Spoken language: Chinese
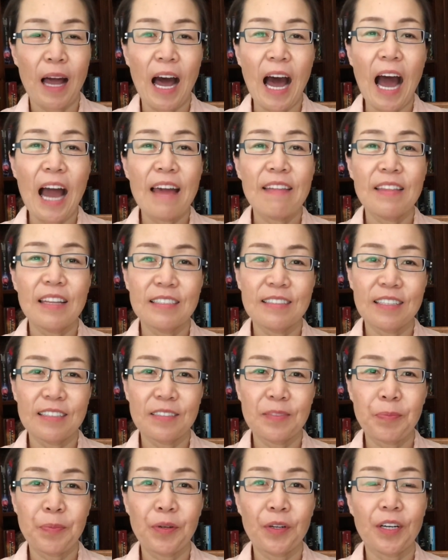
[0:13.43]
Hi, this
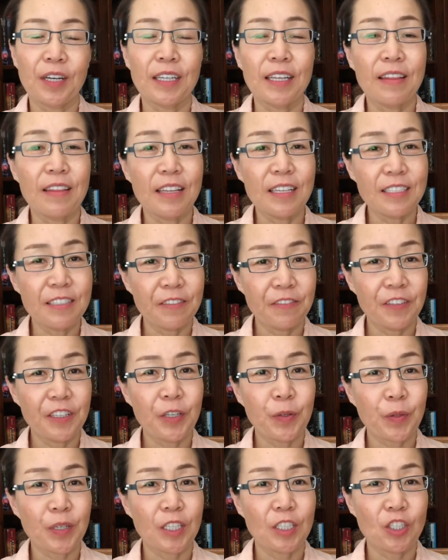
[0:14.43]
is p e r In this
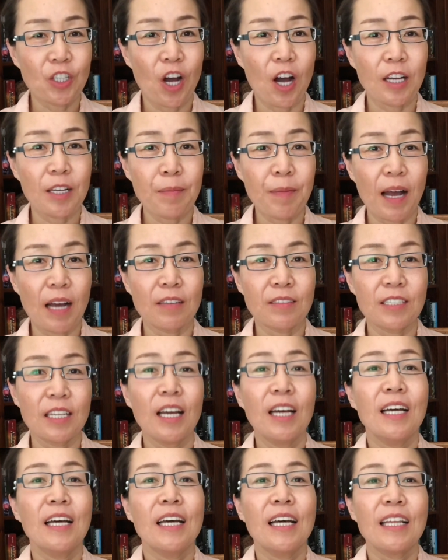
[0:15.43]
video, we're going to talk about
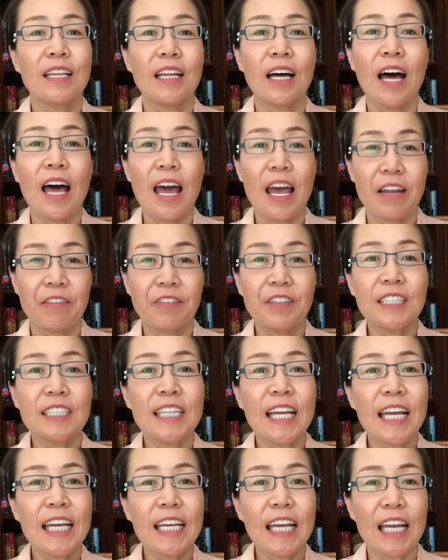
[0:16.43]
the
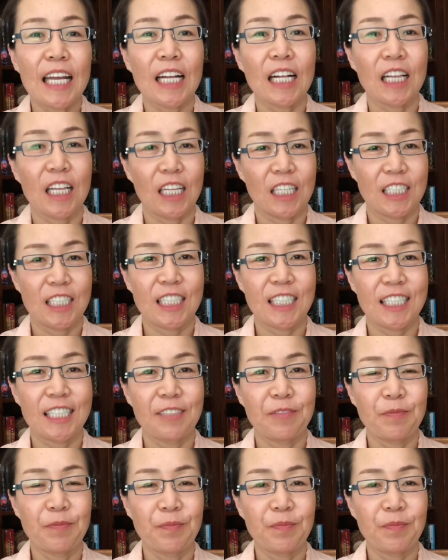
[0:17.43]
everyday English。